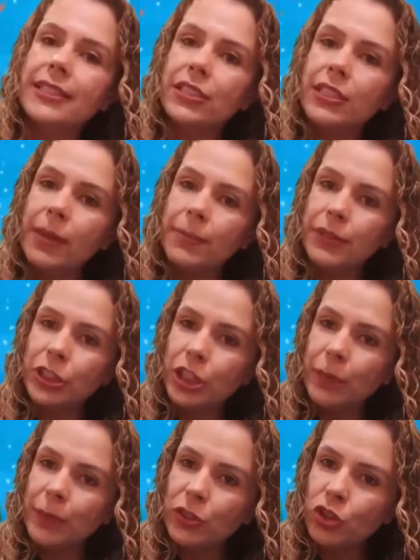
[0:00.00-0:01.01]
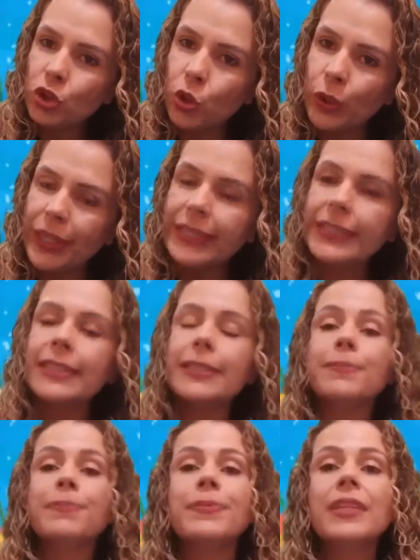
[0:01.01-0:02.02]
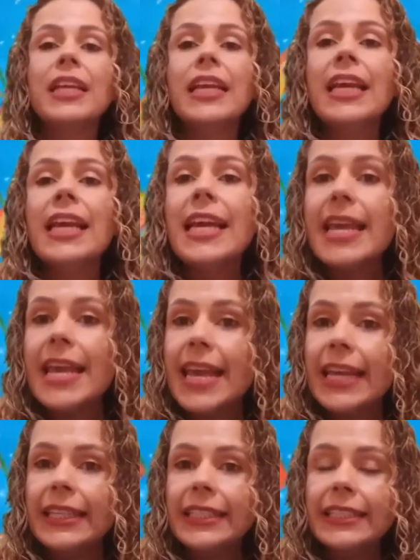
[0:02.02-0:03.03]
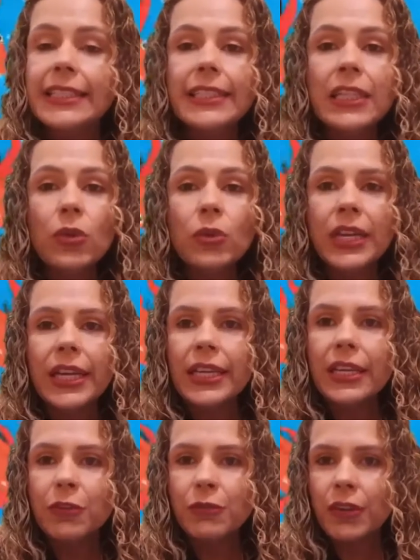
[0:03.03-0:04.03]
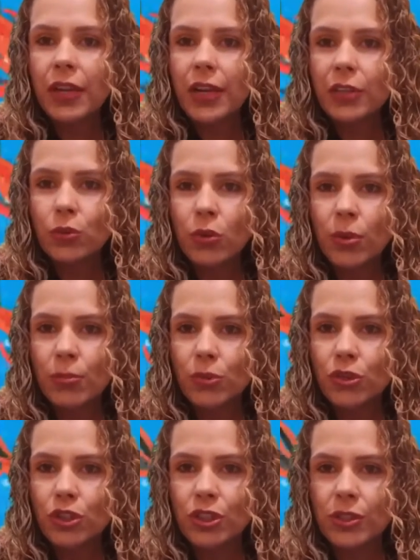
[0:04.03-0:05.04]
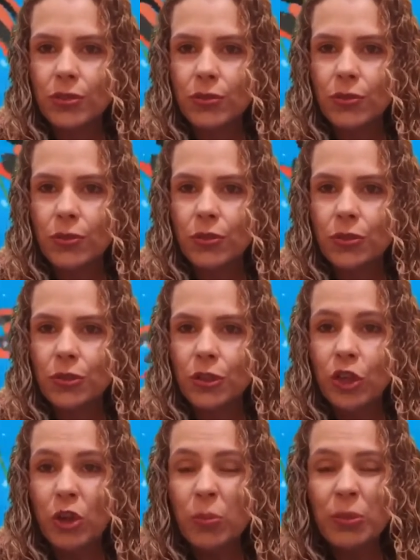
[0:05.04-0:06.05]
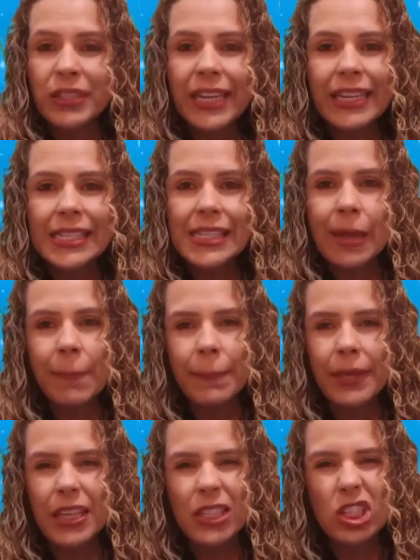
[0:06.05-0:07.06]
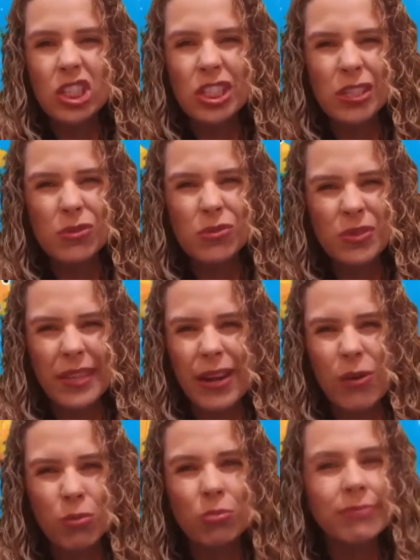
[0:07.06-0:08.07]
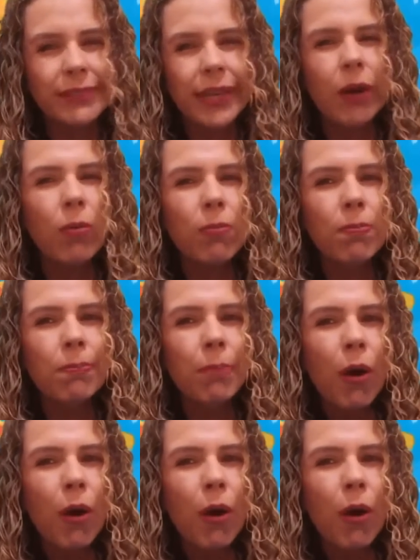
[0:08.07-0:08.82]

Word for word: que se chama Jonas, ele não queria falar do amor de Jesus, porque ele sabia que Jesus é algo tão